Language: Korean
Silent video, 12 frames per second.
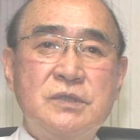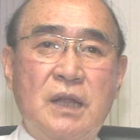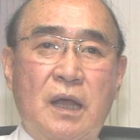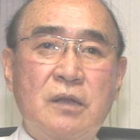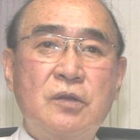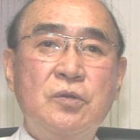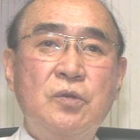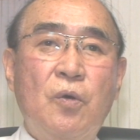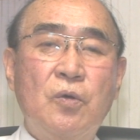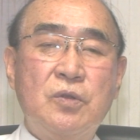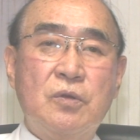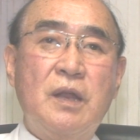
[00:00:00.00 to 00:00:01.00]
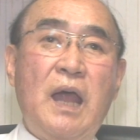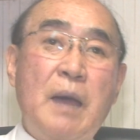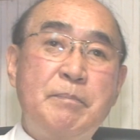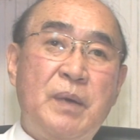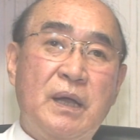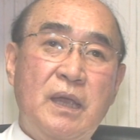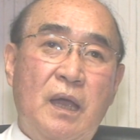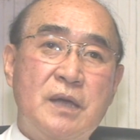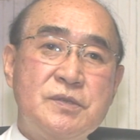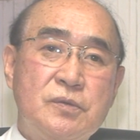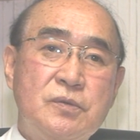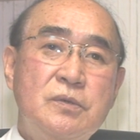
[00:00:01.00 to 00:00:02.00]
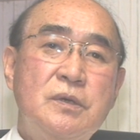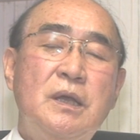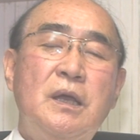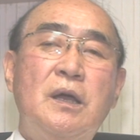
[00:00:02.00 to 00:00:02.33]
지나가는 요도를 압박해가지고